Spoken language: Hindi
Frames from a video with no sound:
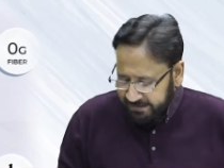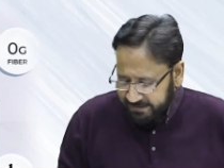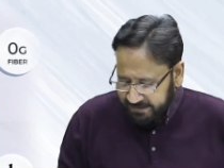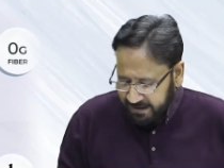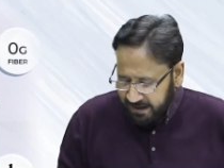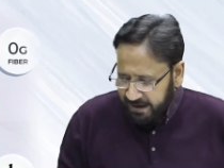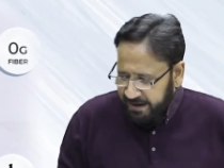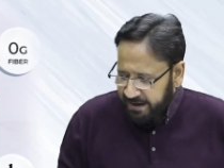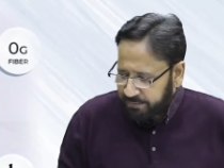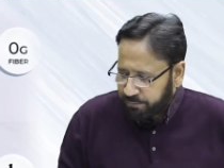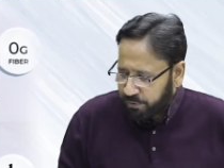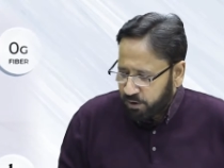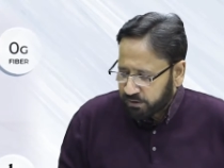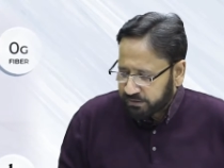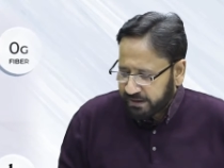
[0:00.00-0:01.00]
इसका एक
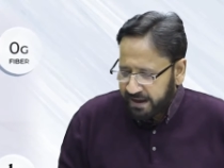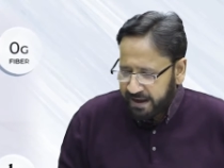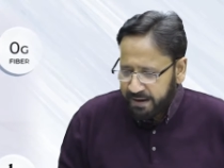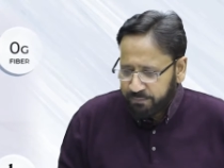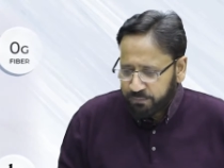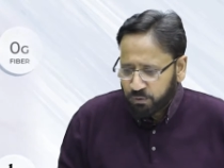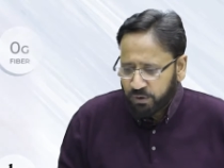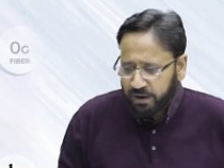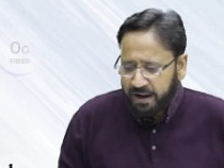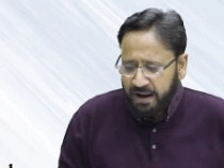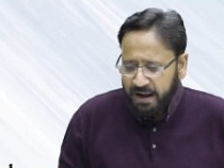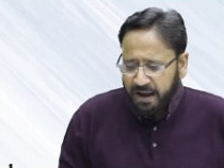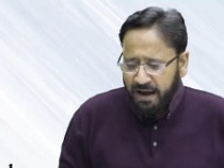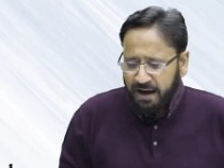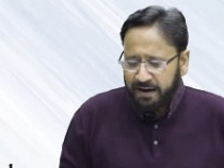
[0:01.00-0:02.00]
बहुत अहम रोल है
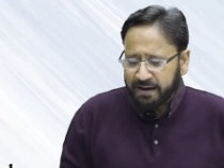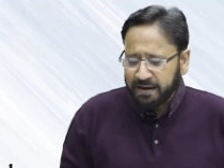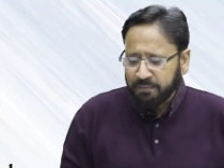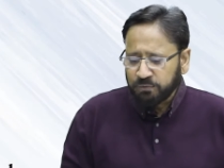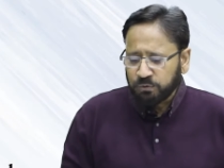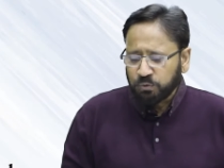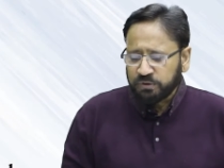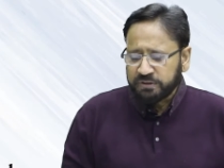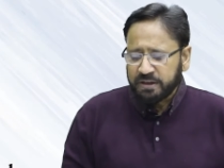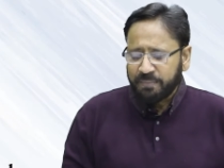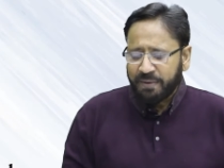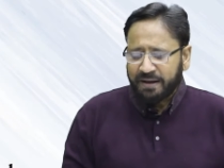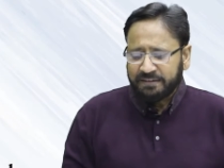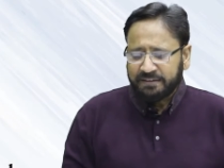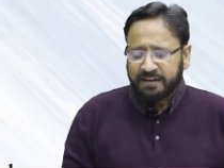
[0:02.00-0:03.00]
अगर हम दूध की
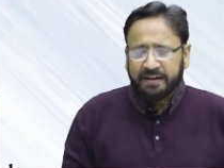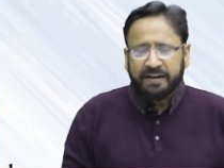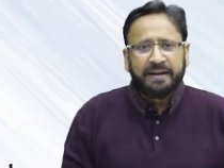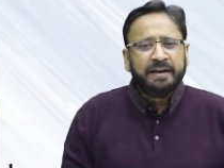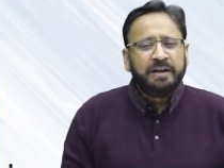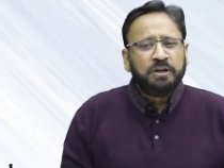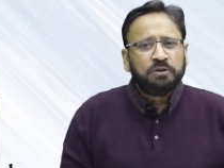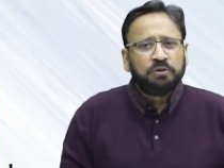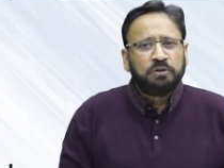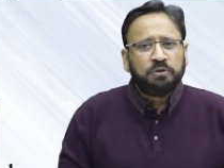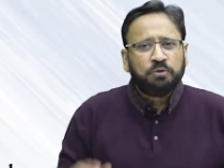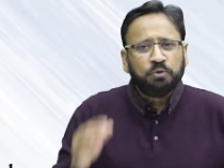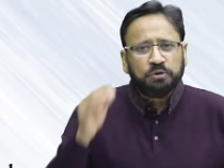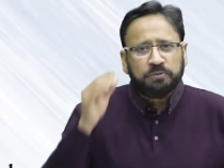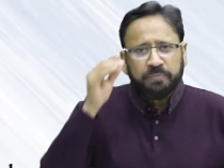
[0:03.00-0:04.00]
बात करें तो
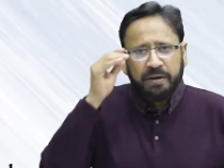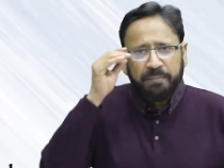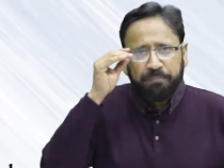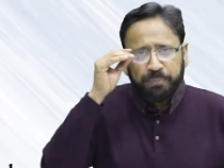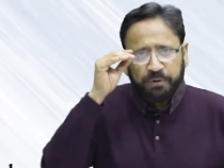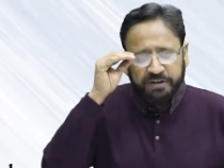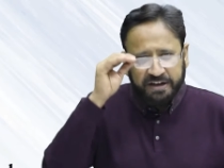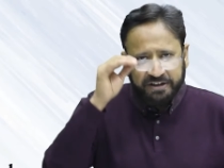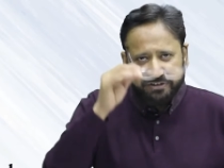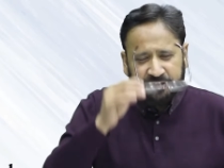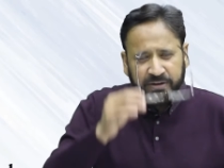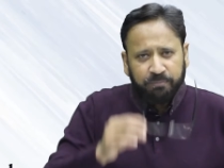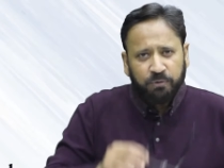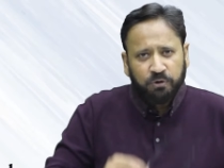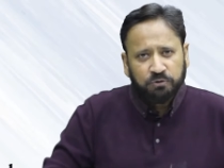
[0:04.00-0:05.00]
दूध में
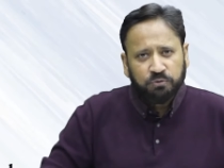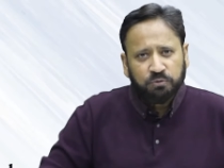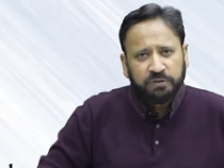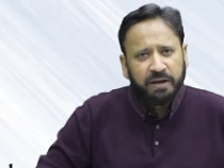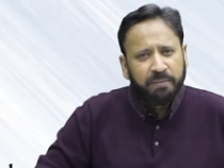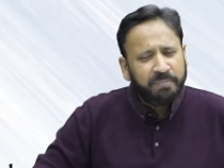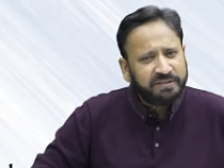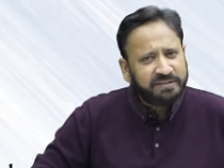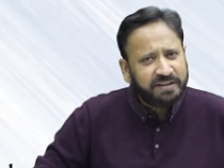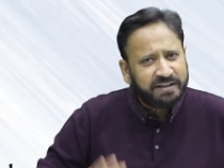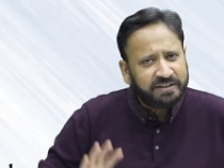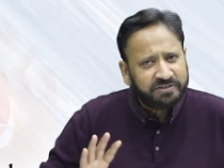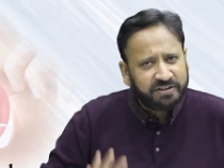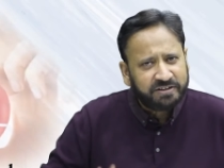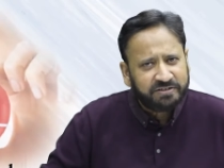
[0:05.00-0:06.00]
पोटेशियम मौजूद है हमें से
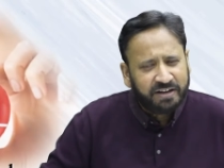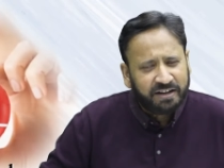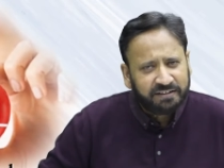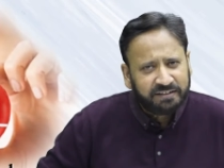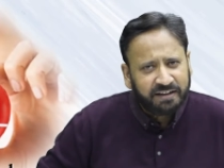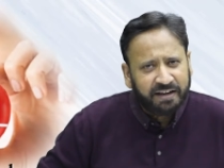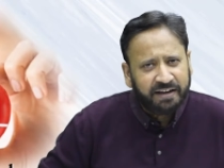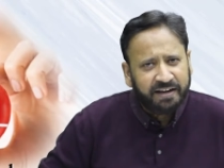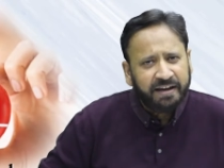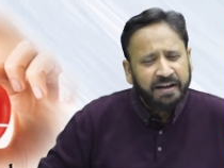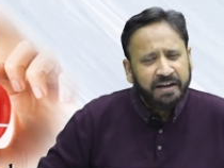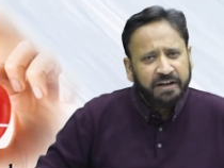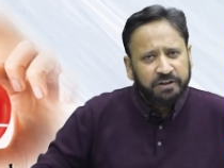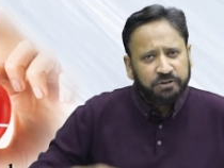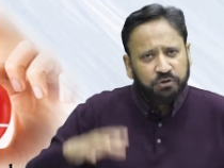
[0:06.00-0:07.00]
हर शख्स जानता है
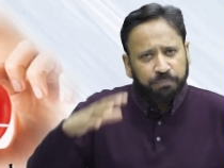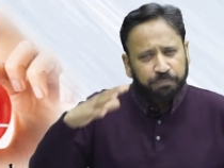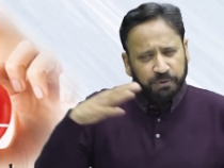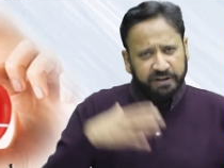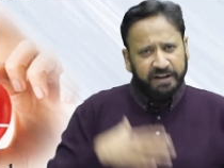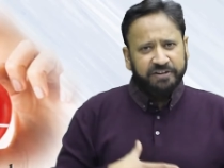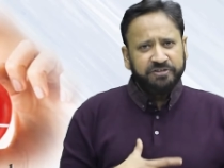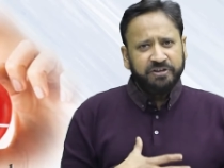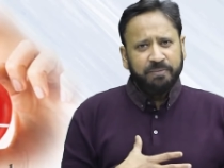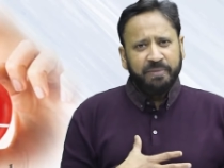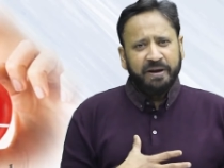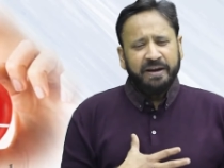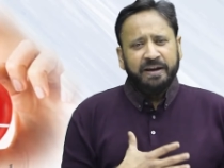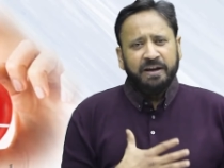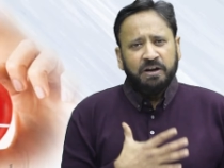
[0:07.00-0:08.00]
जो
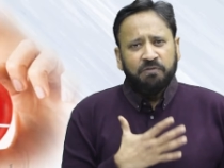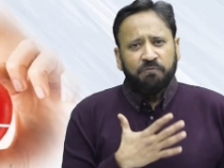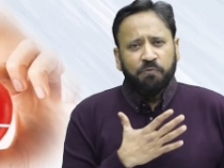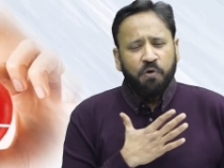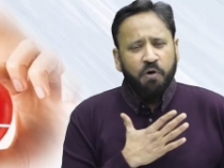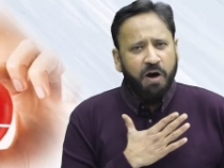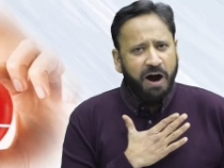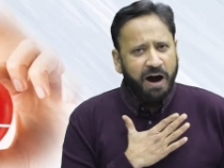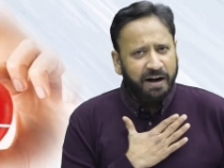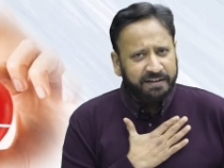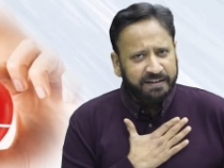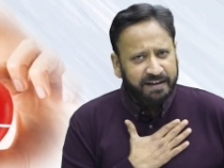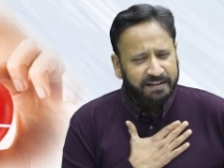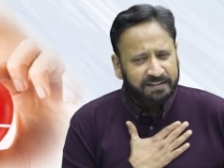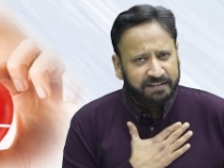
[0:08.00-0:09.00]
पोटेशियम है वो
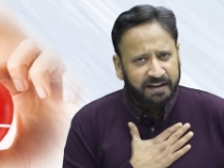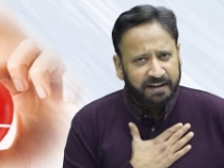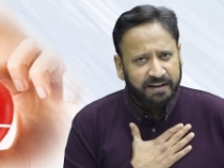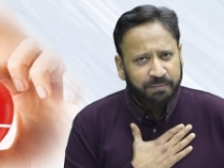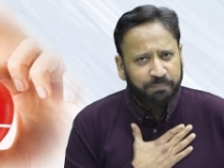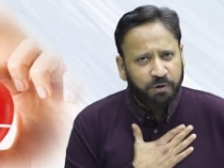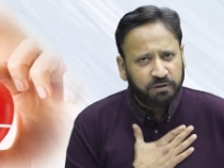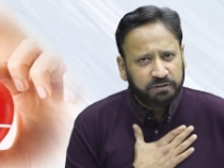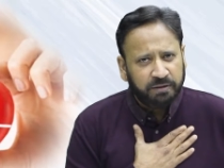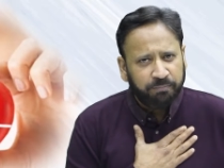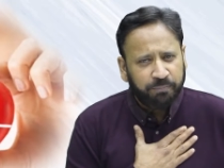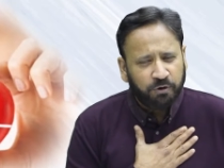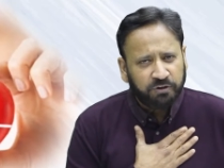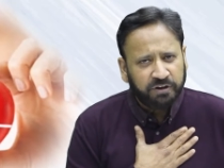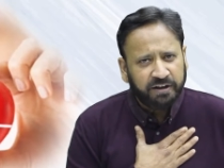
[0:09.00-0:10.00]
हार्ट हेल्थ के लिए बहुत
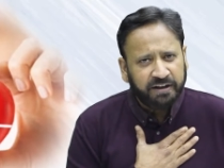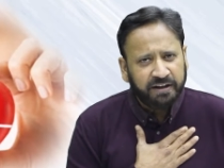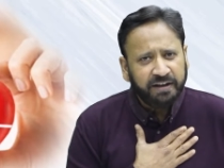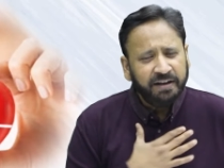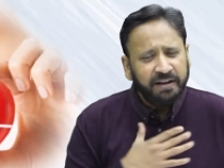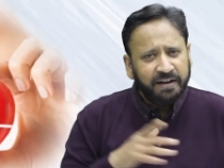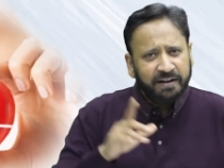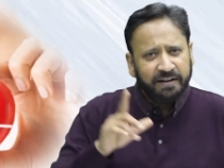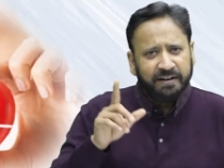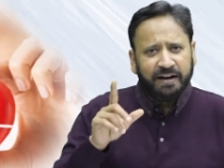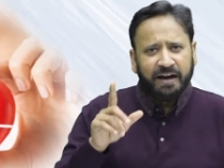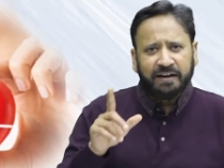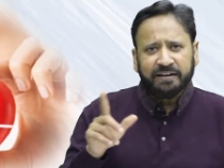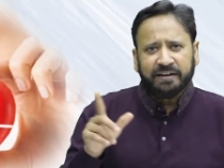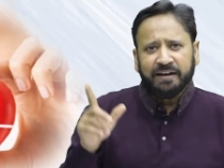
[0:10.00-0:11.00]
इंपॉर्टेंट है
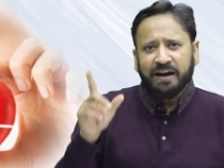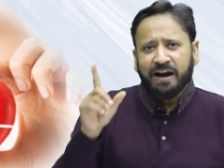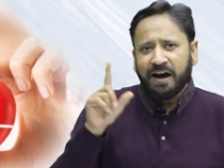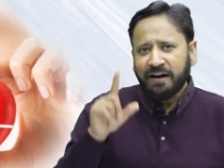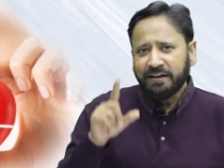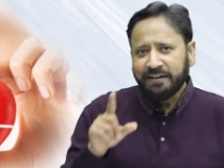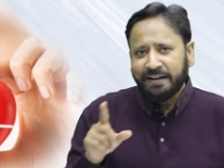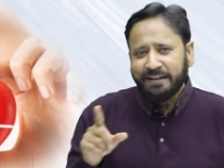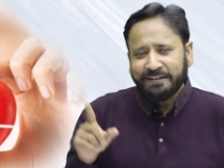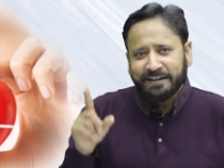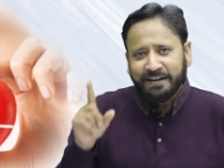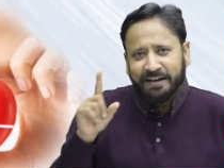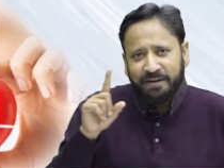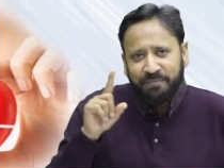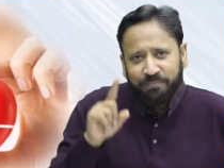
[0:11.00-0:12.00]
ना कि हार्ट हेल्थ
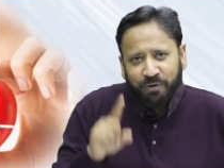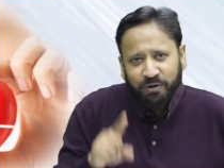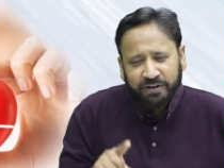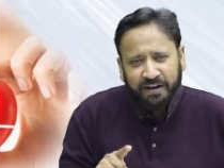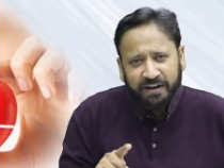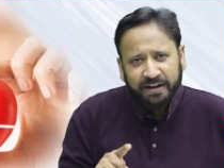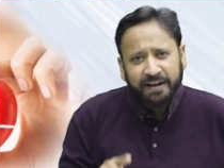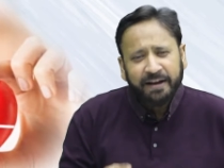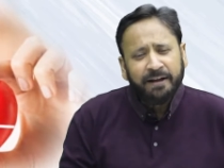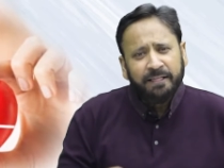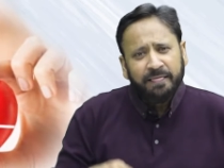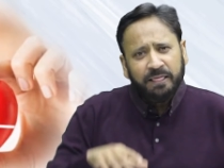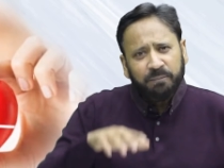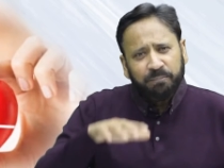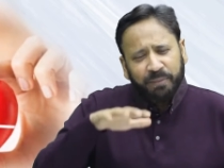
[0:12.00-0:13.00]
के लिए इम्पॉर्टेंट है
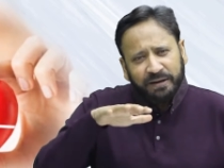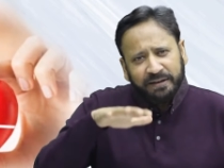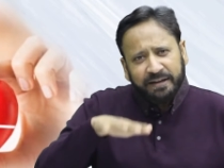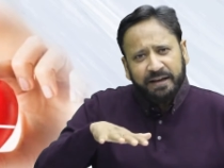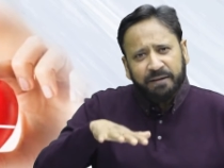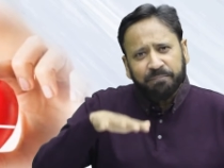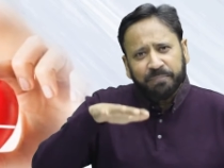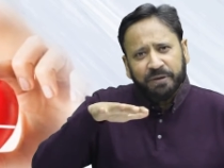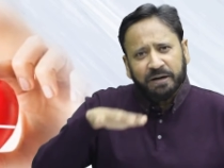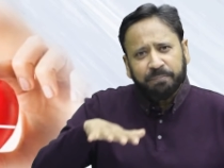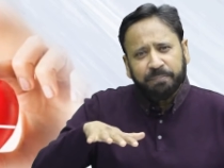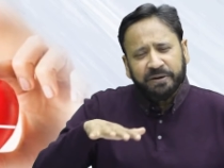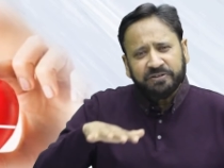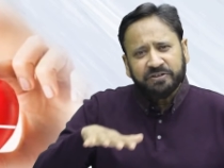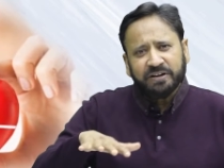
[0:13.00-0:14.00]
बल्कि
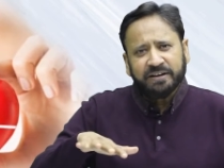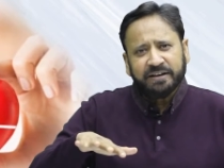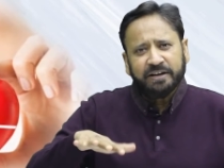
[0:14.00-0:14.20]
ब्लड प्रेशर